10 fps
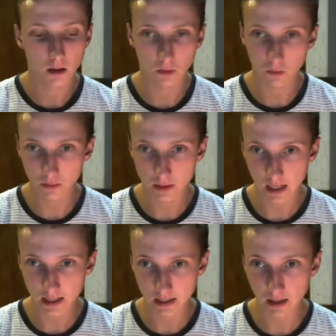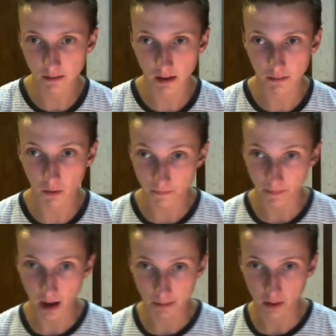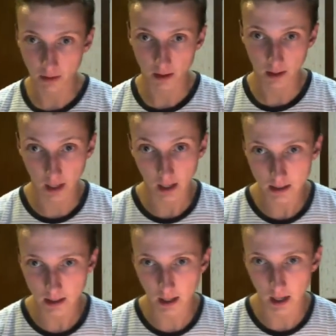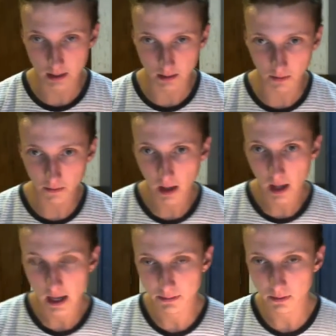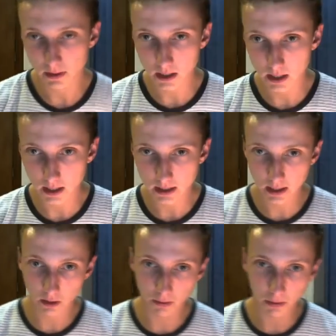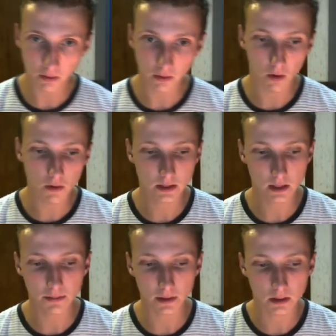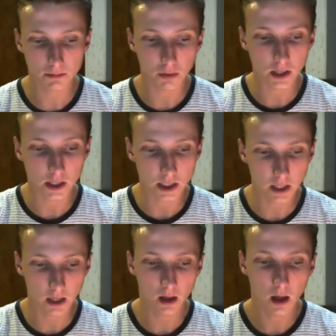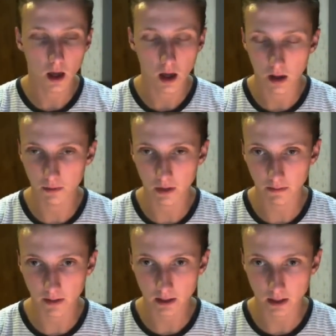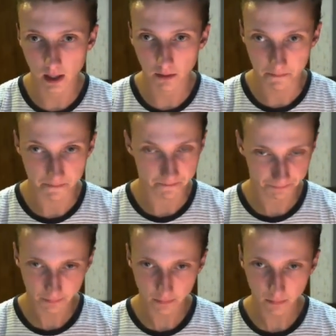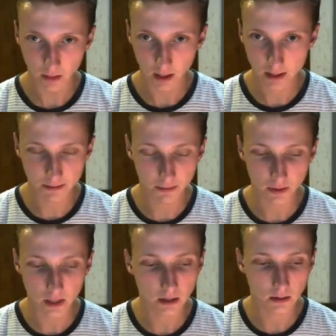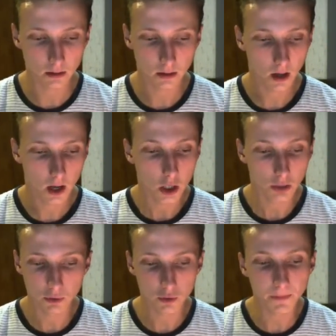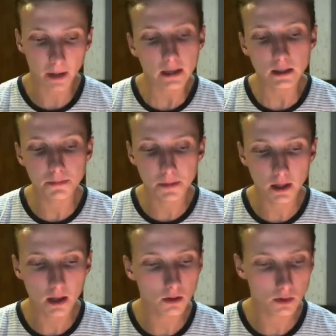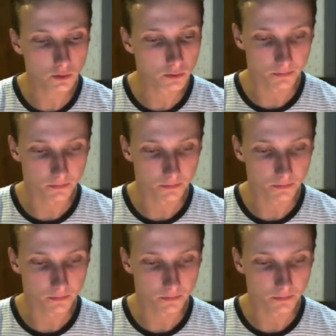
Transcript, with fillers: Trousselin c'est vraiment un Pokémon très intéressant. Et c'est pour ça que j'ai décidé de le prendre aussi, parce qu'il pourra gêner mon adversaire. Et c'est pour ça que je me suis précipité dessus.